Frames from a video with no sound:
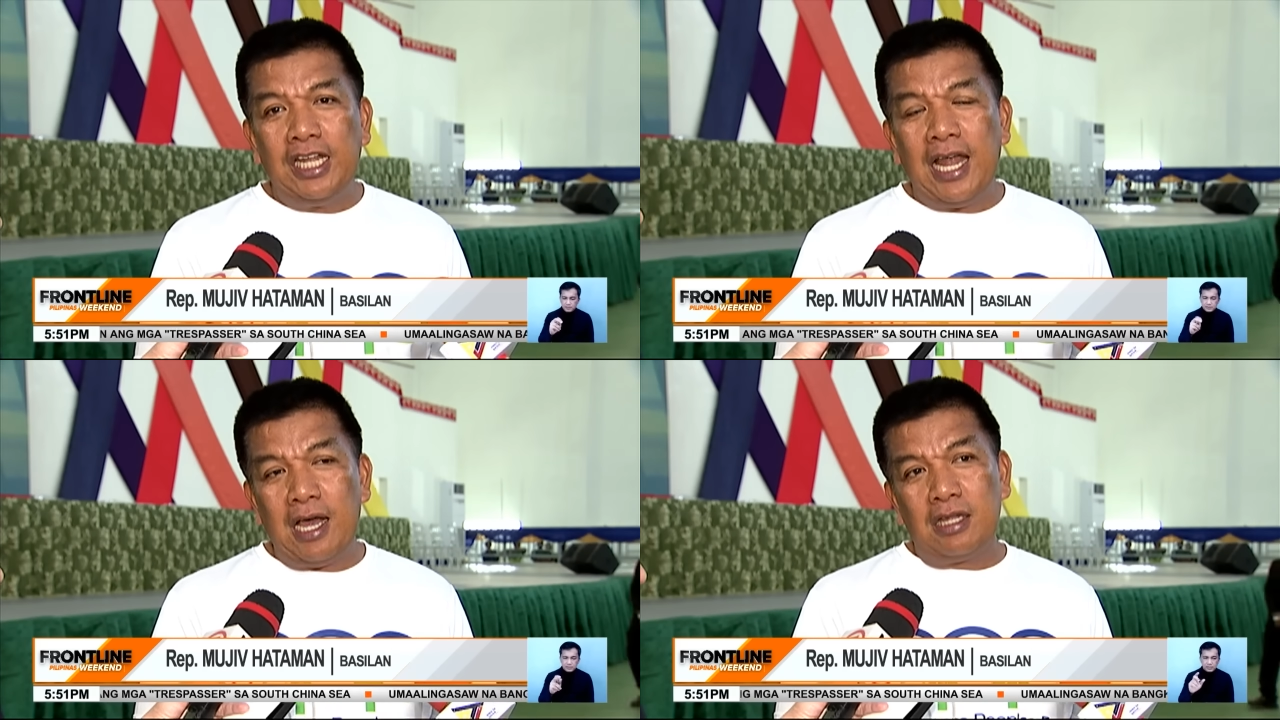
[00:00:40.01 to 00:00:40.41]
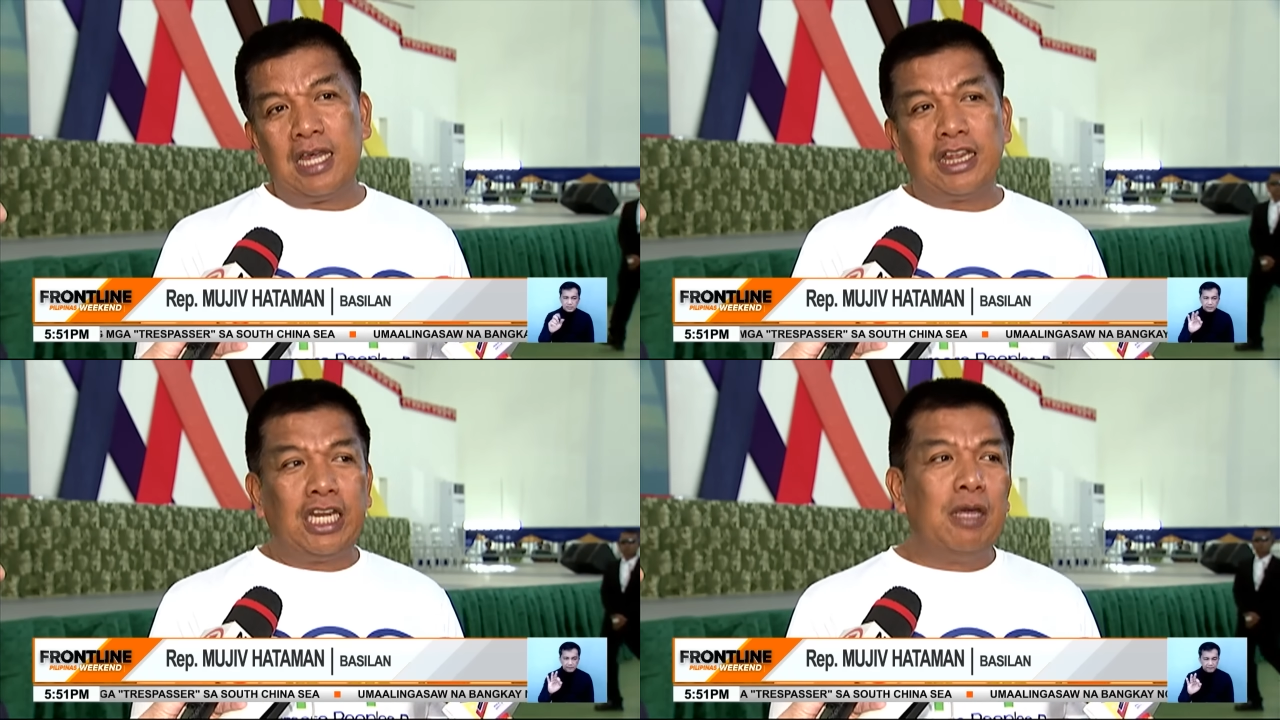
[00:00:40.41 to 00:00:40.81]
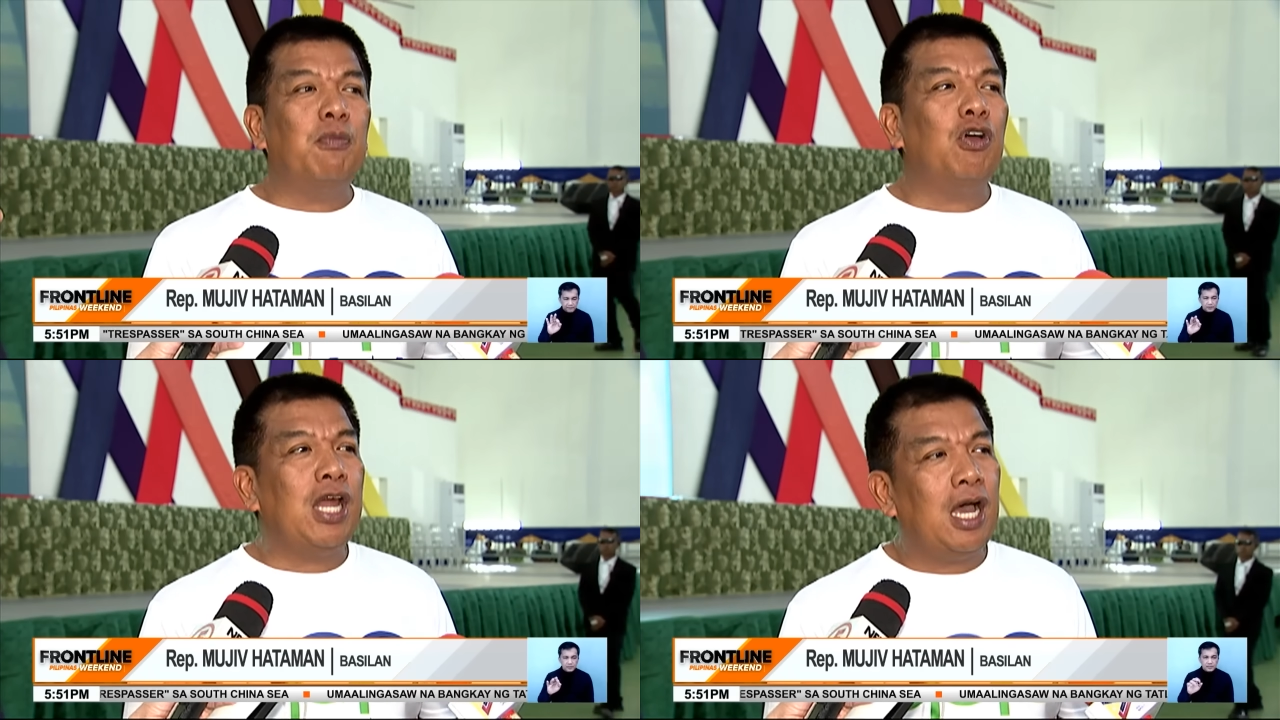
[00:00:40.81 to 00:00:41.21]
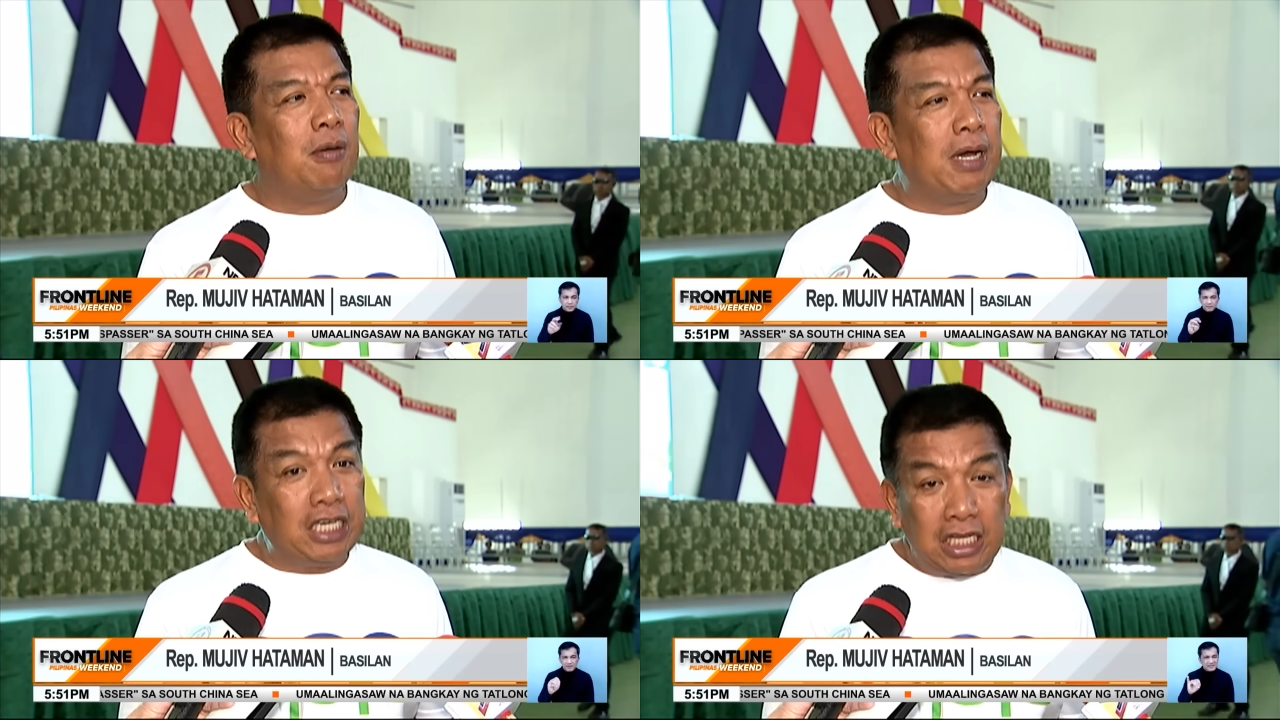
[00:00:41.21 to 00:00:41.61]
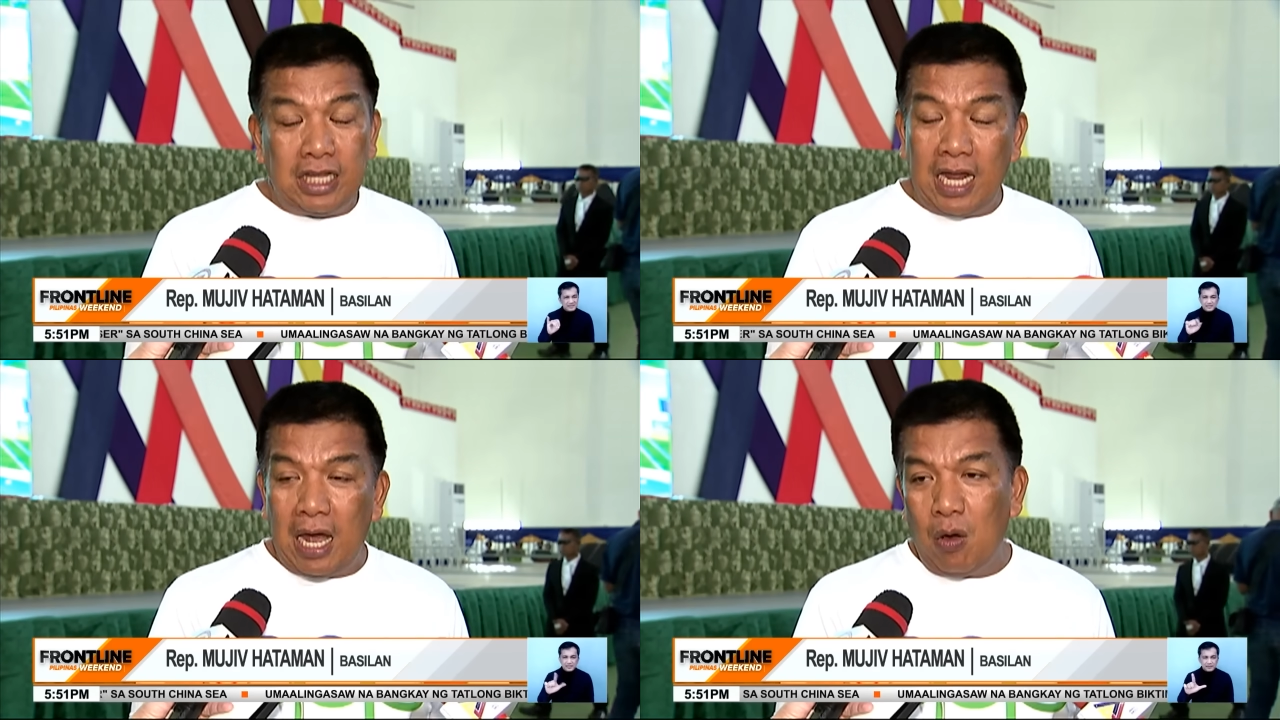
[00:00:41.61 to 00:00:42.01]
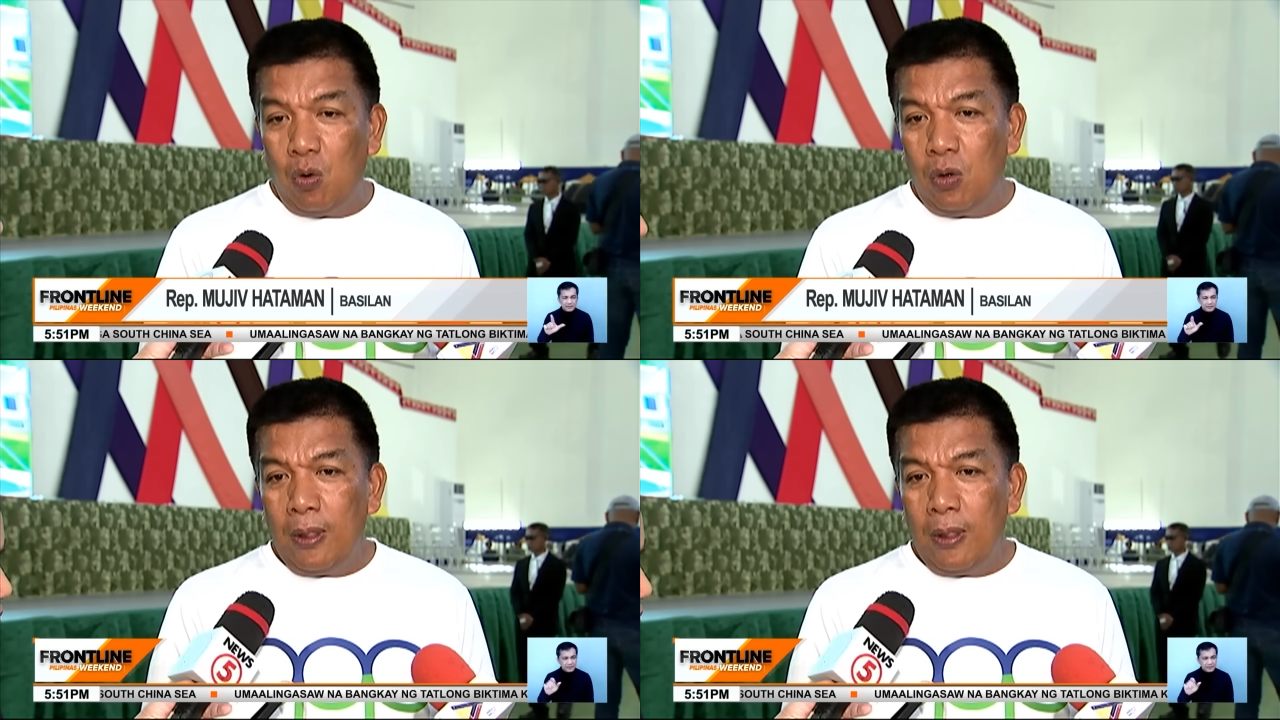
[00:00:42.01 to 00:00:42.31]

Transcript: lang sa tribo ng Maguindanao